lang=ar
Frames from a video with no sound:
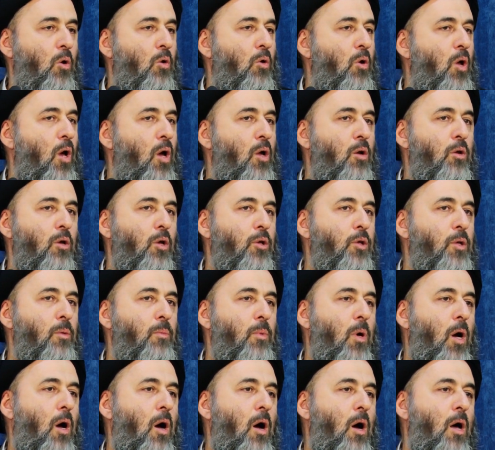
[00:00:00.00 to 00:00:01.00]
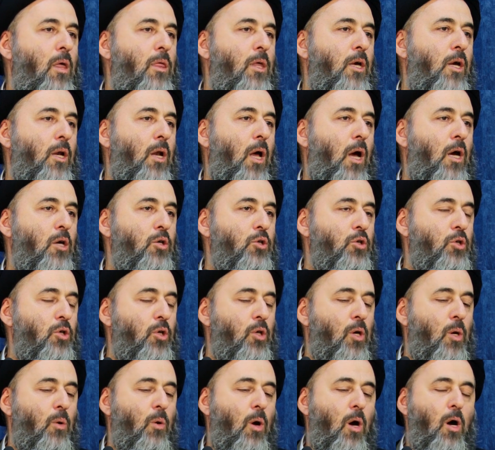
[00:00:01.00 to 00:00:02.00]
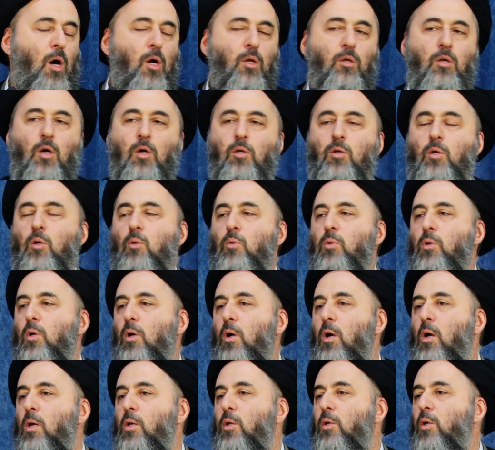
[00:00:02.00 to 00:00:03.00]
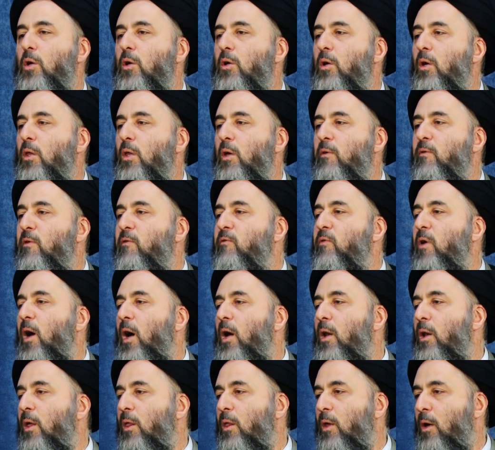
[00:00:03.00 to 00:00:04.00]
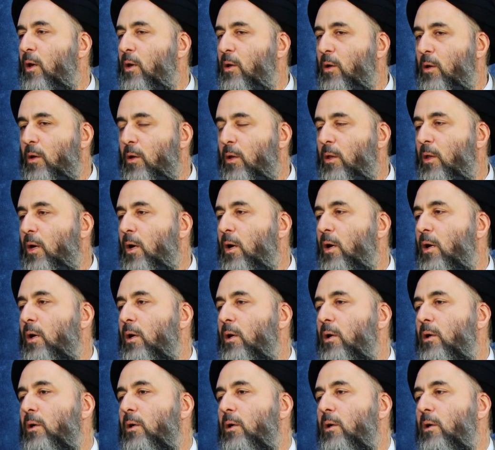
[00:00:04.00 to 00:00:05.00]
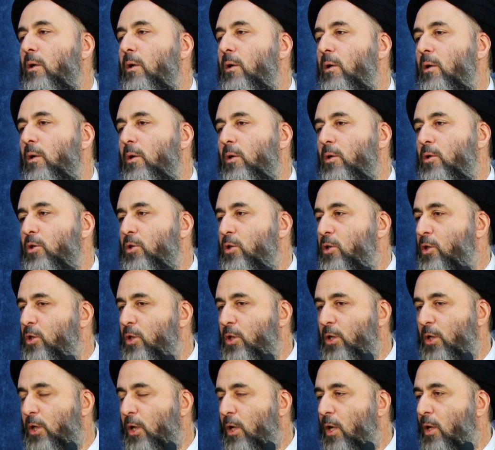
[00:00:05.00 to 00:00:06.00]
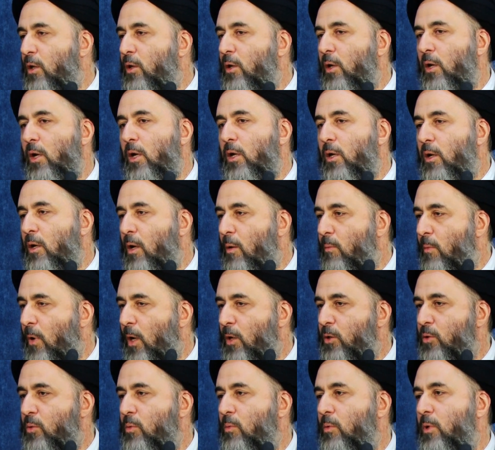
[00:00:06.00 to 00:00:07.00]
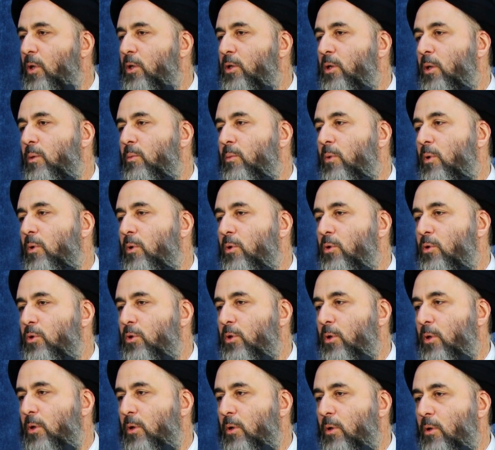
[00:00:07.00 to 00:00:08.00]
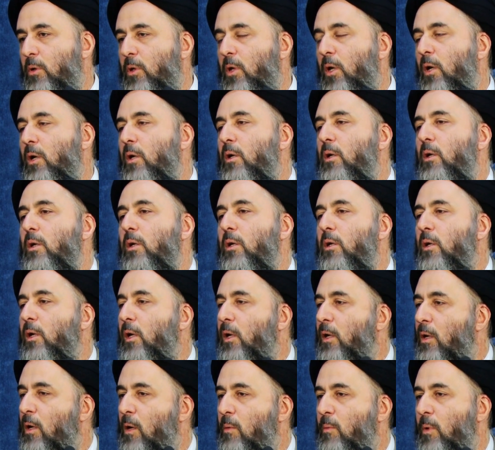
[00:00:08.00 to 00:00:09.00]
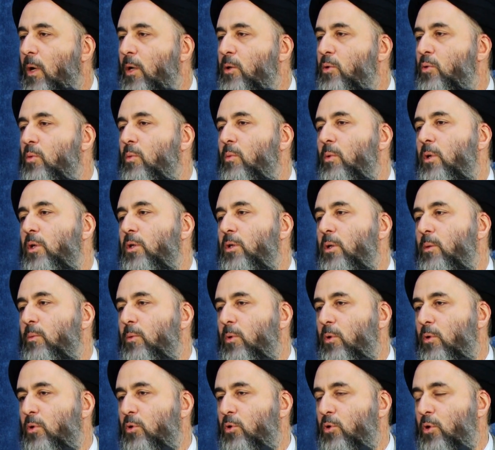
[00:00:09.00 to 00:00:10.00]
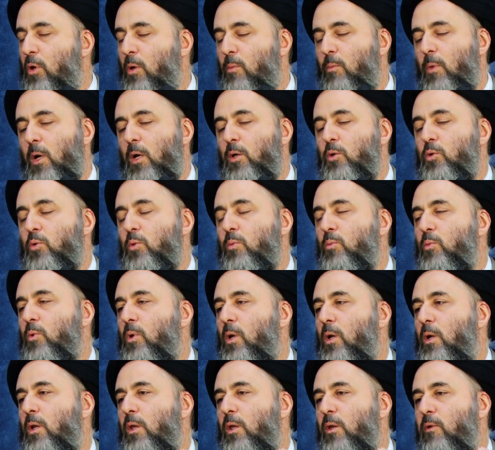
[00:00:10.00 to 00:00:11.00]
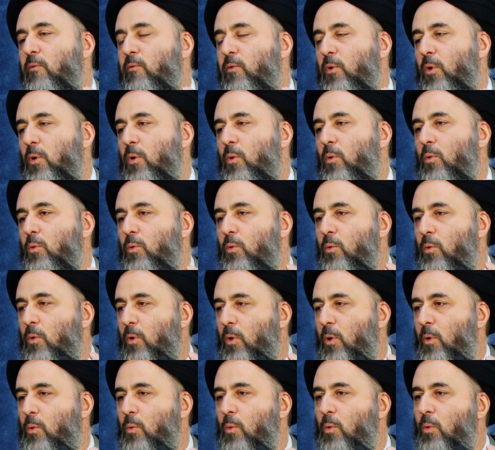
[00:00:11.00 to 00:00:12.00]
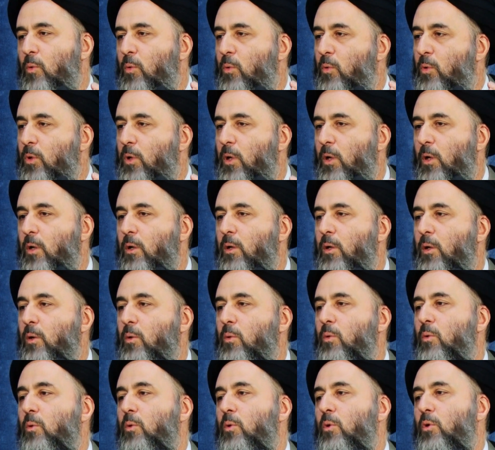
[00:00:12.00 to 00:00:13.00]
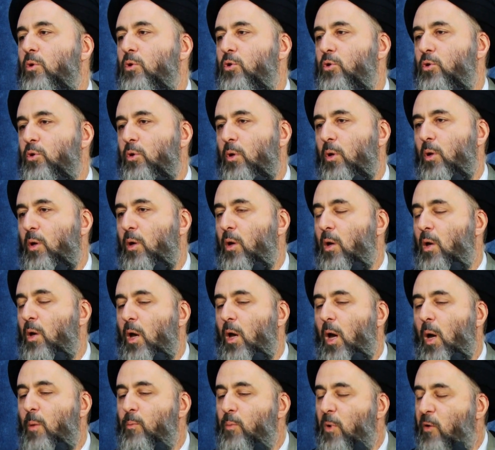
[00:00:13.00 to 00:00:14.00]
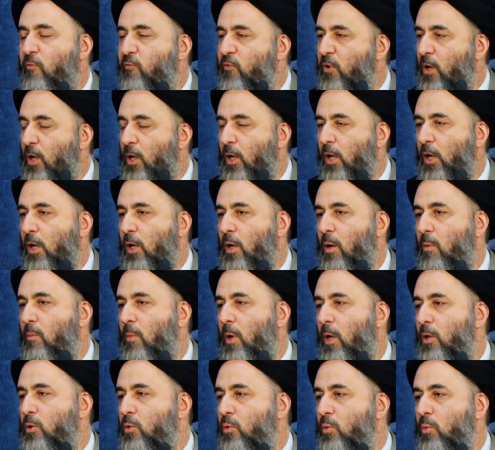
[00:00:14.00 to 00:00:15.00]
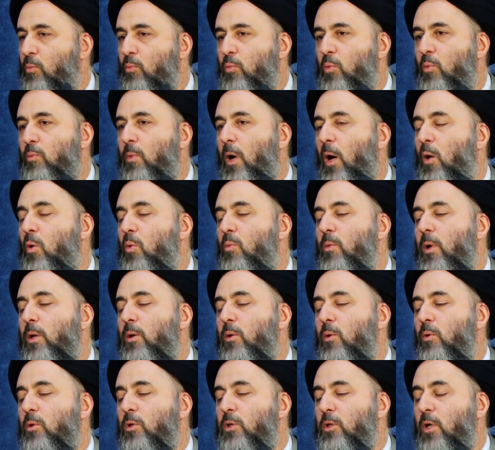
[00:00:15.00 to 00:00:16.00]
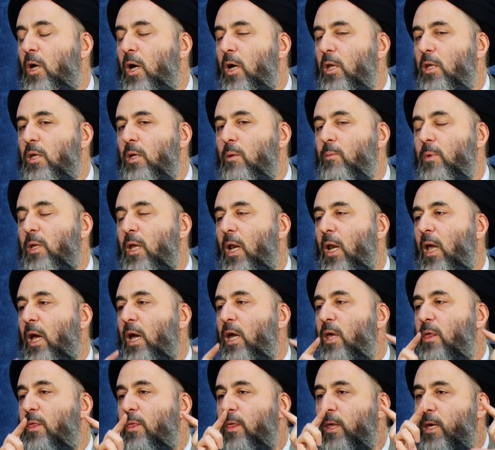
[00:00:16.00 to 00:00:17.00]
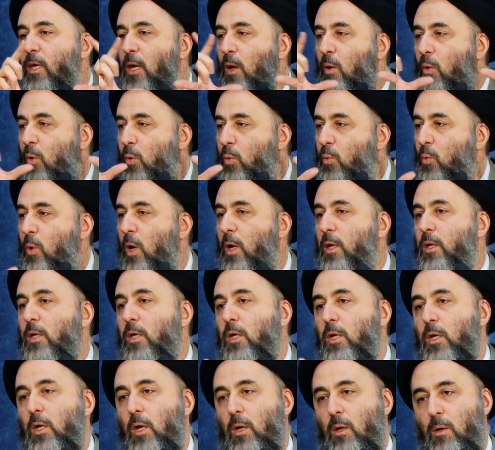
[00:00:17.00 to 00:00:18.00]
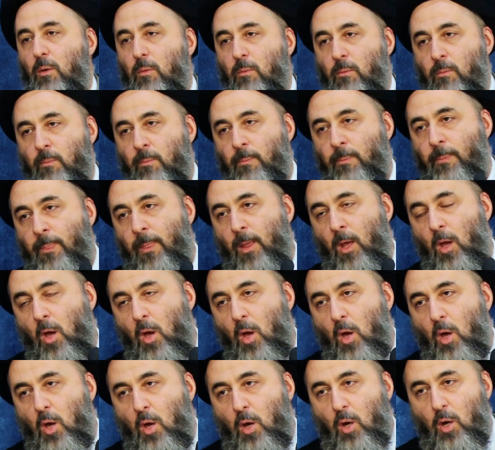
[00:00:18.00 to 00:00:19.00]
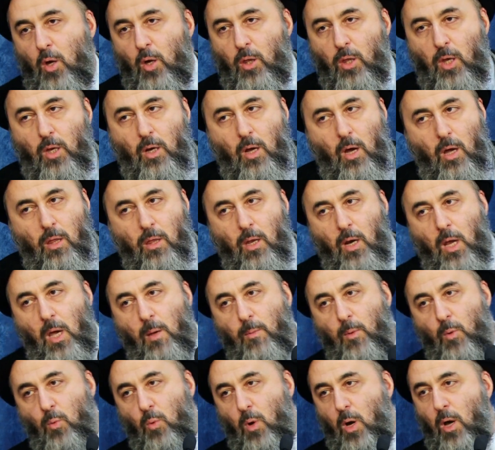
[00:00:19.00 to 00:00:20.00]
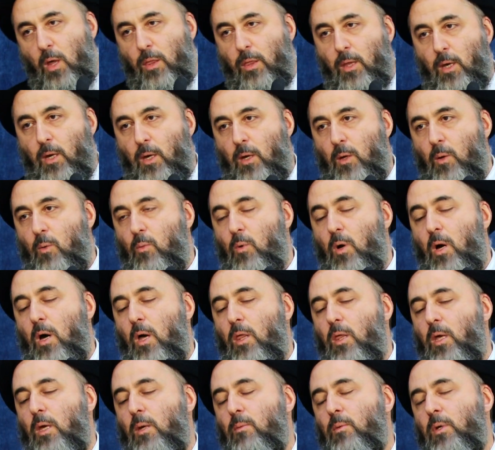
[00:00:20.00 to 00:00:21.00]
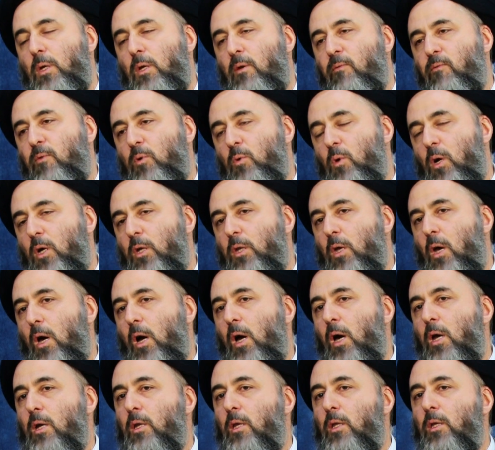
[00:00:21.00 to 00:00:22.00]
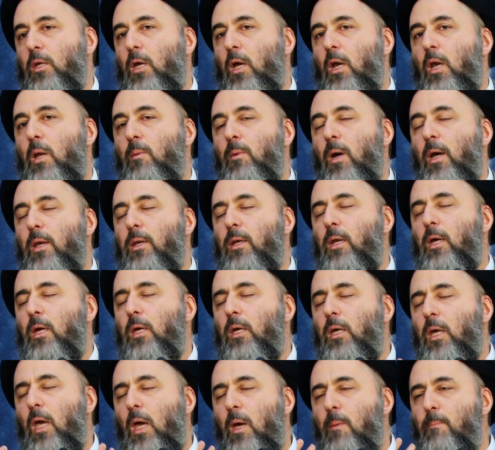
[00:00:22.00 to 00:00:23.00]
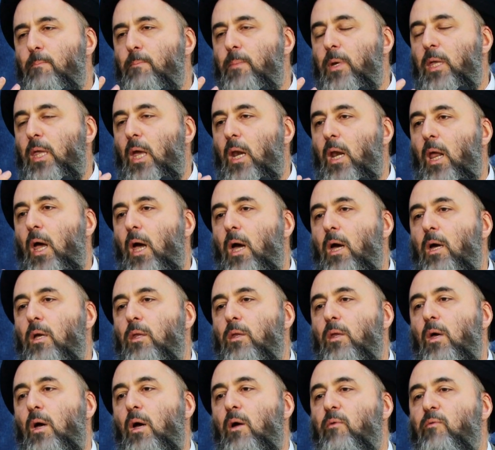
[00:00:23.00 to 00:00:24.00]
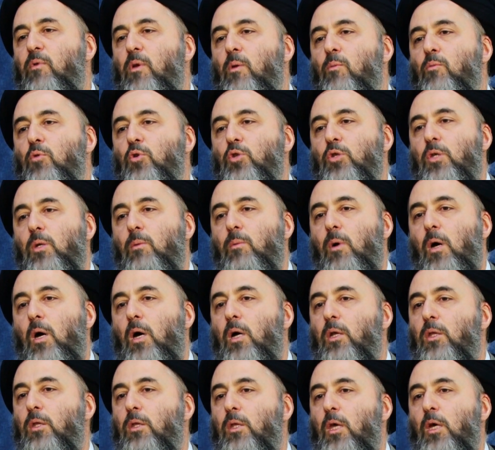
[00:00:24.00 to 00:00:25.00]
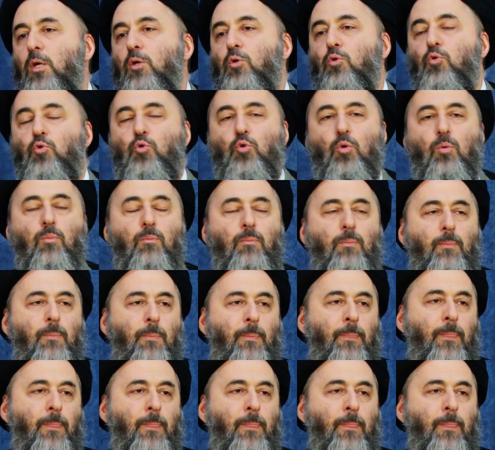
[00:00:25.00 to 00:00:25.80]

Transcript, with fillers: لأن طباع هذه العشيرة وعاداتها وتقاليدها كذا ففعل ذلك لذا سيرة غير المعصوم ليست بحجة تقرير غير المعصوم ليس بحجة المعصوم هو الذي فعله قوله تقريره حجة أما فعل غير المعصوم مو معلوم أنه صادر من الحيثية العنوانية إذا هذا الأمر واضح وهذا يمكن في وقت آخر نتكلم عنه كم من الأخطاء في المجتمعات تنجم